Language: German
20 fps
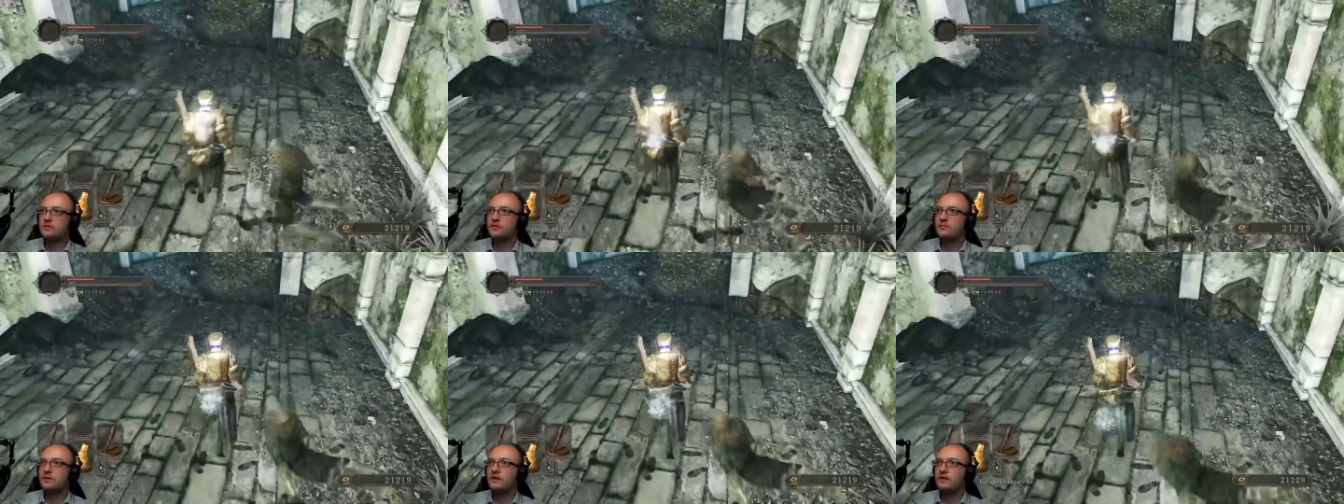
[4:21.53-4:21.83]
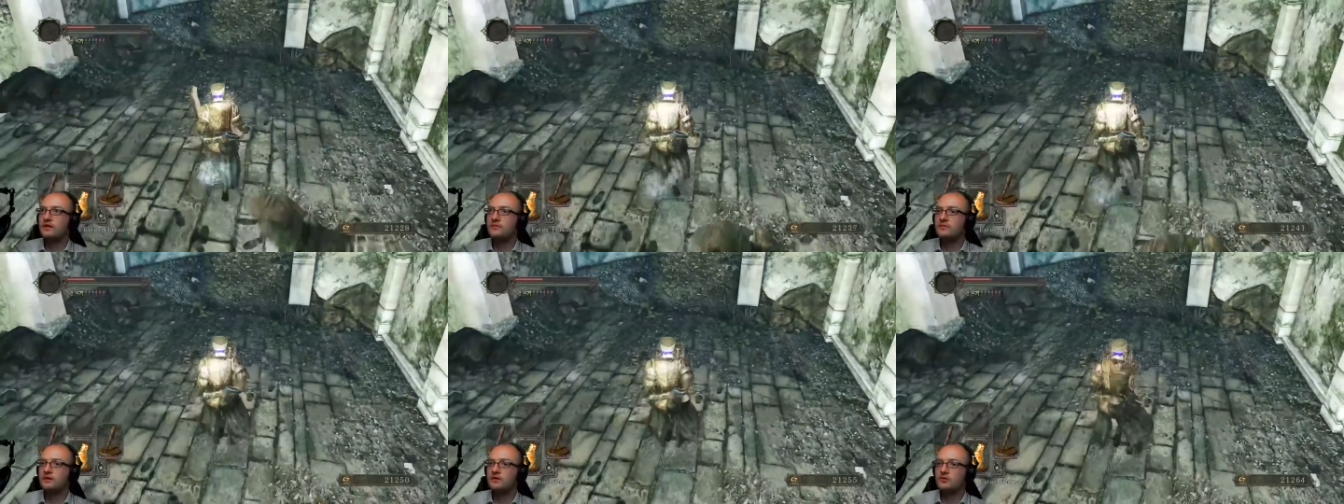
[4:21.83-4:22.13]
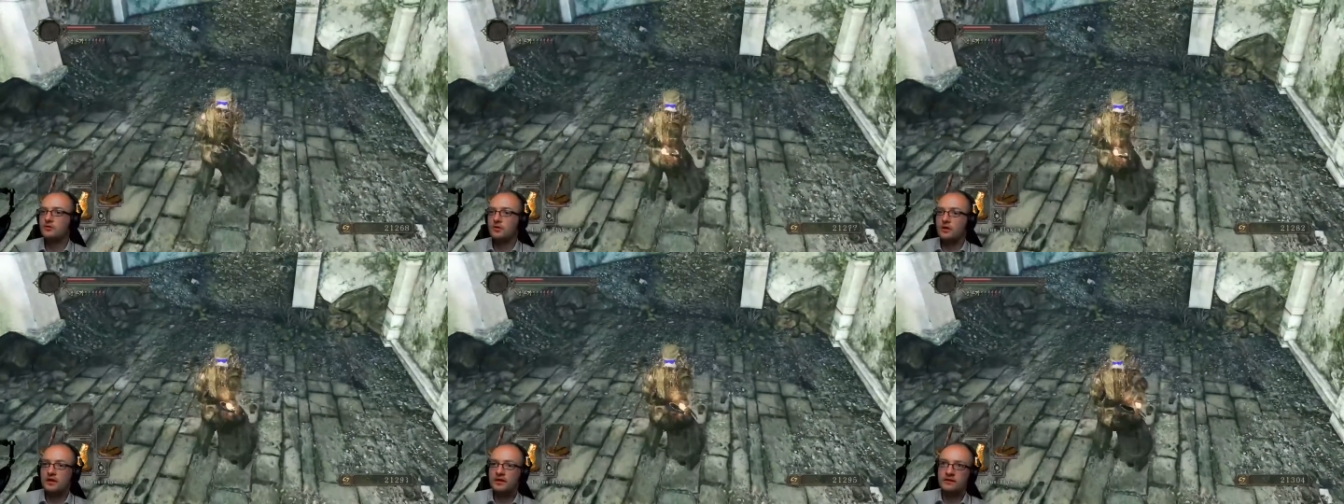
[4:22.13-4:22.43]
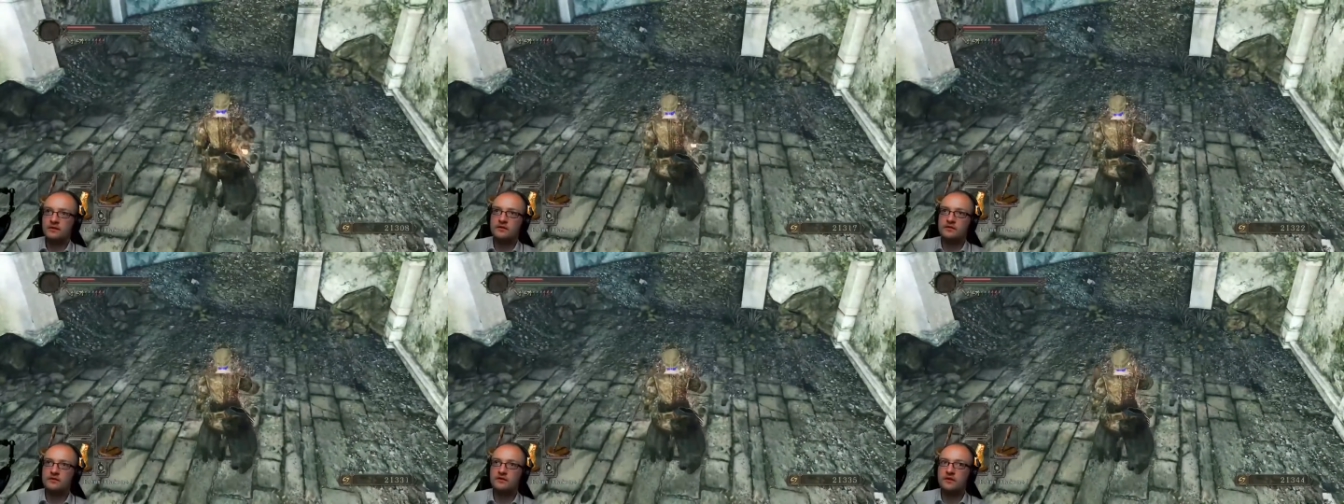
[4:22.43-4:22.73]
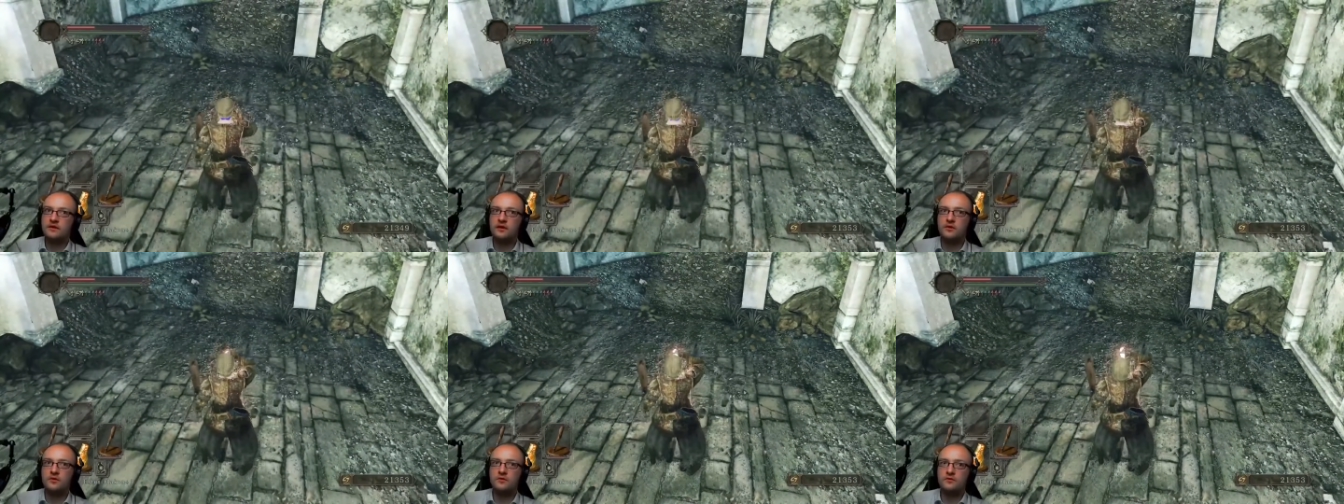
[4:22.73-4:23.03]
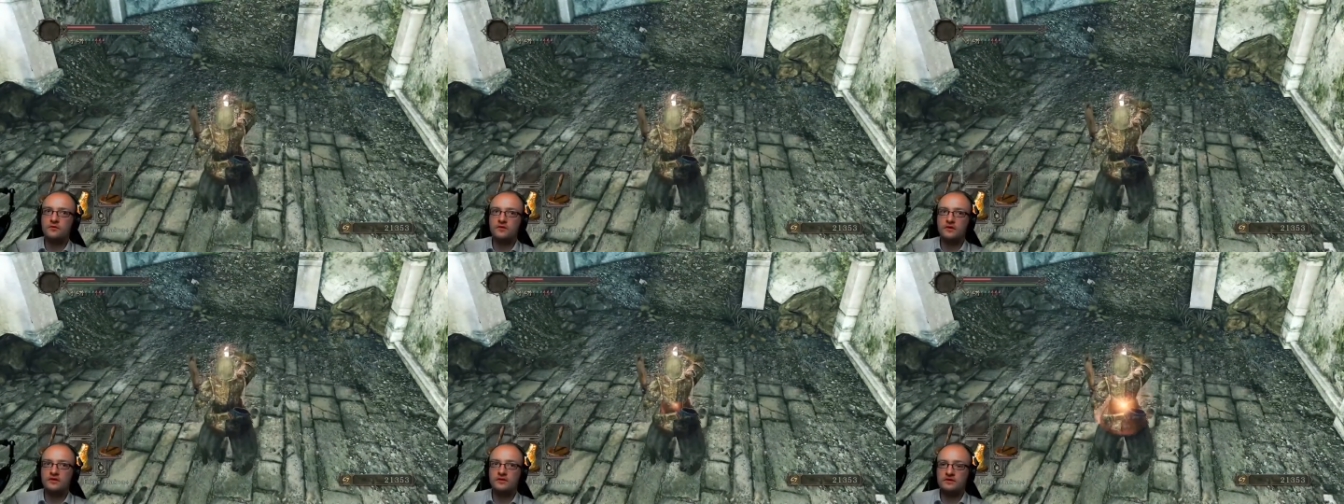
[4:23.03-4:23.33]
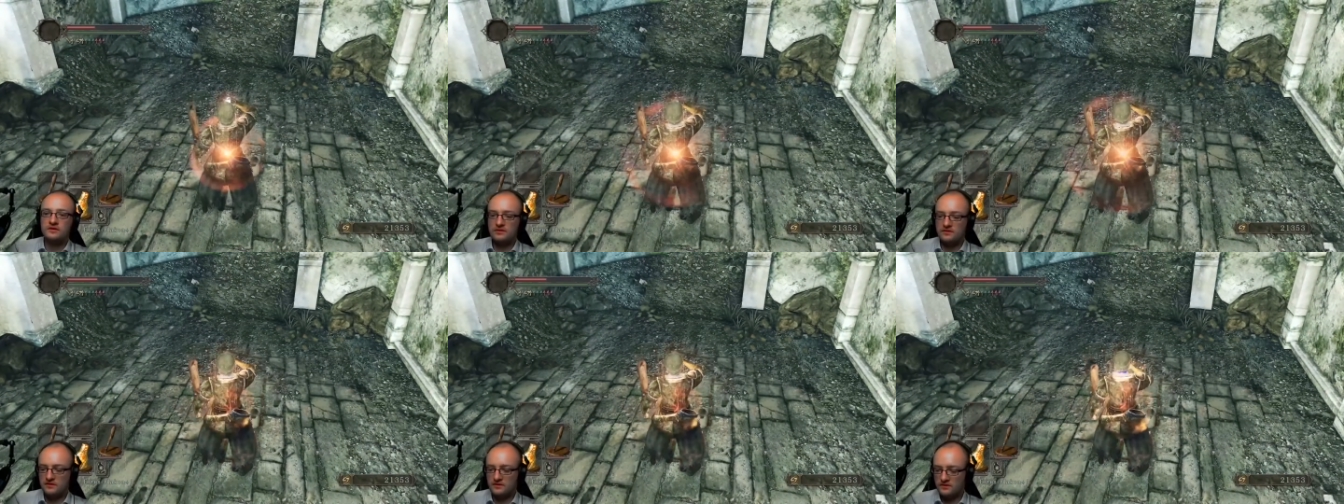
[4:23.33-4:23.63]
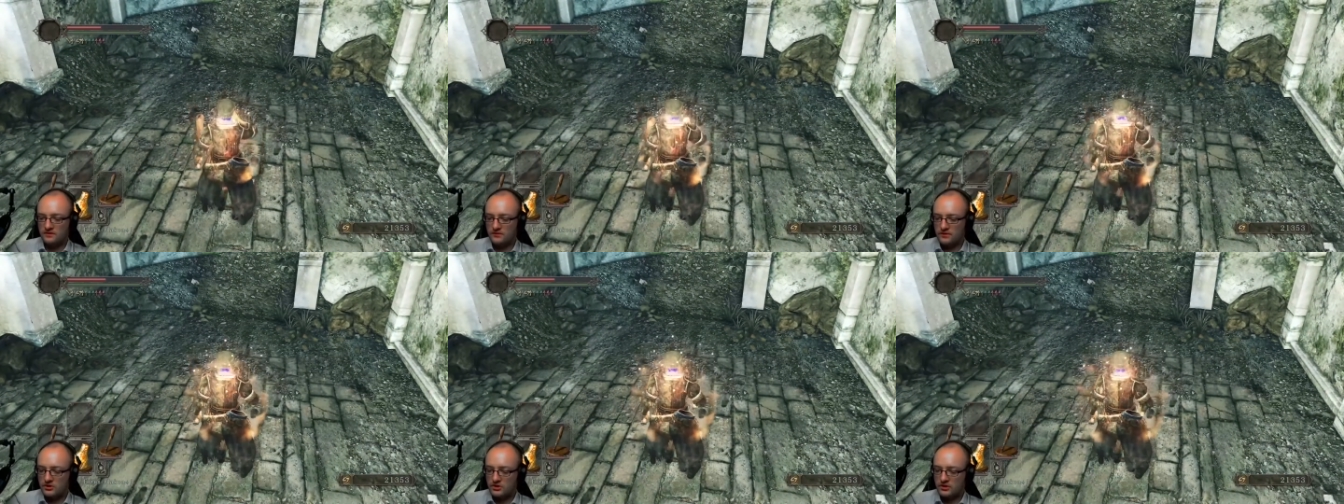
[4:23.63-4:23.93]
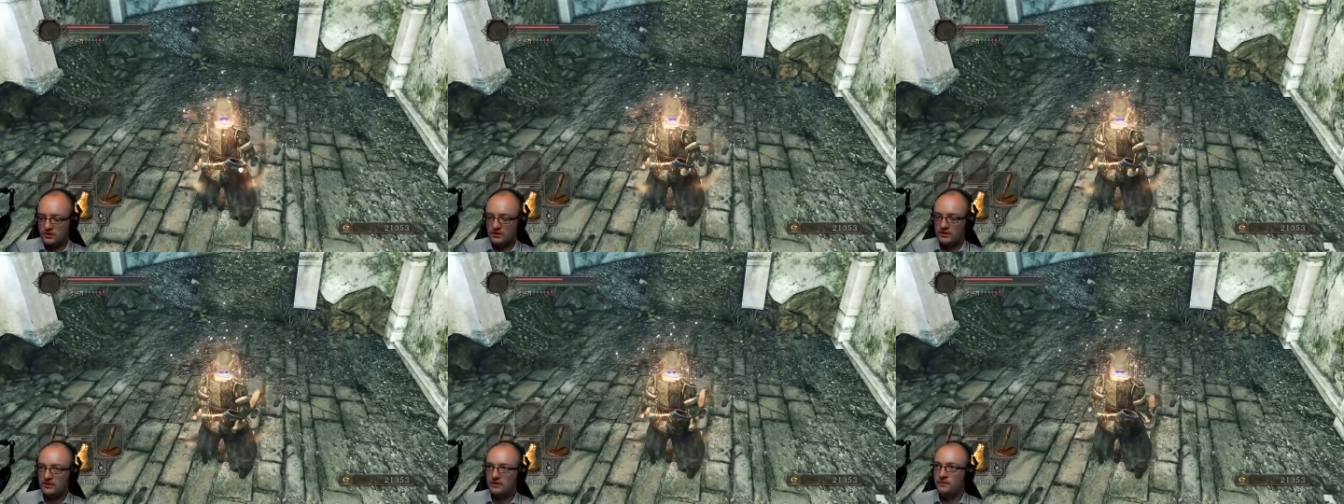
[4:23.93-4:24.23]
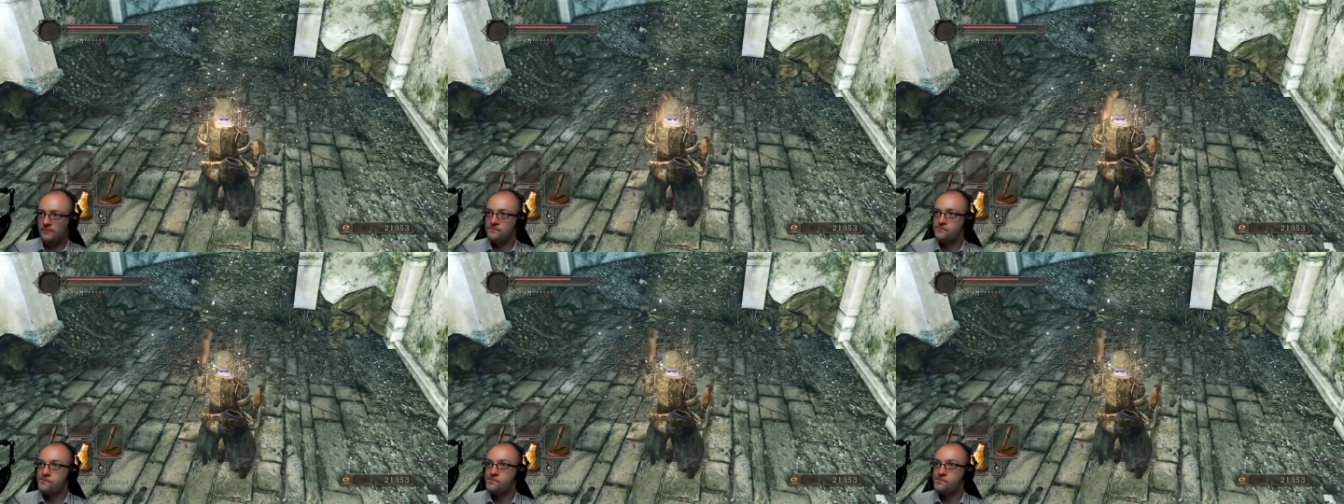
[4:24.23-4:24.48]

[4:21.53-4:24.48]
äh, die beiden Male nur einhändig gehauen, weil ich dachte, das wäre schneller.